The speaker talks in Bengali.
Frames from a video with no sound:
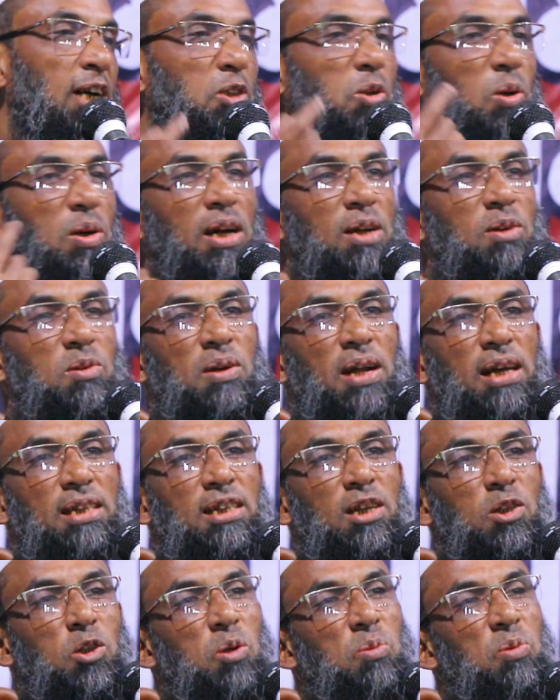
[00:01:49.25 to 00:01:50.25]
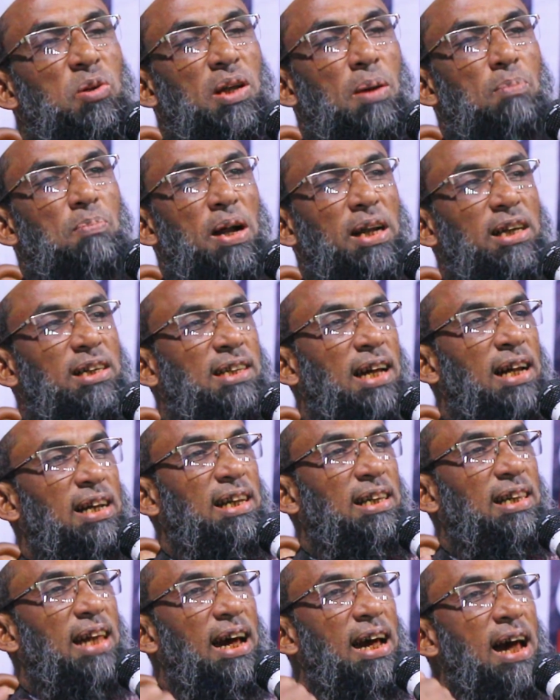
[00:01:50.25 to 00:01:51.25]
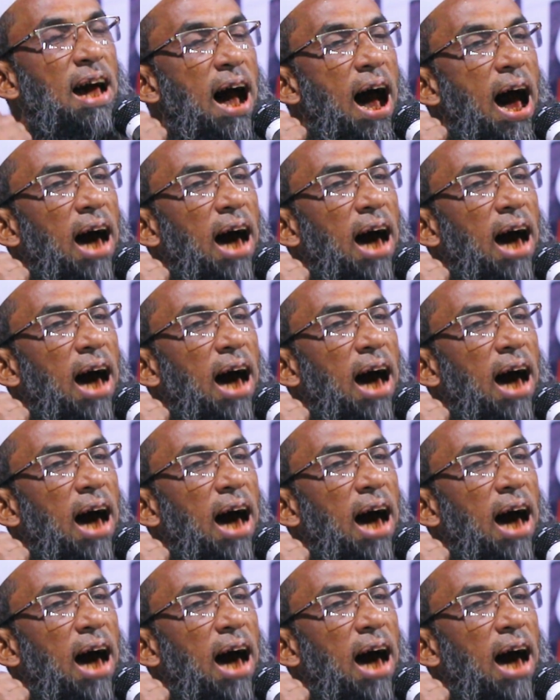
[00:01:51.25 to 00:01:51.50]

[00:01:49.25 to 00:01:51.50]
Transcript: চোখের কোনায় দিয়ে দুই ফুটা পানি ছাড়িয়ে দেয়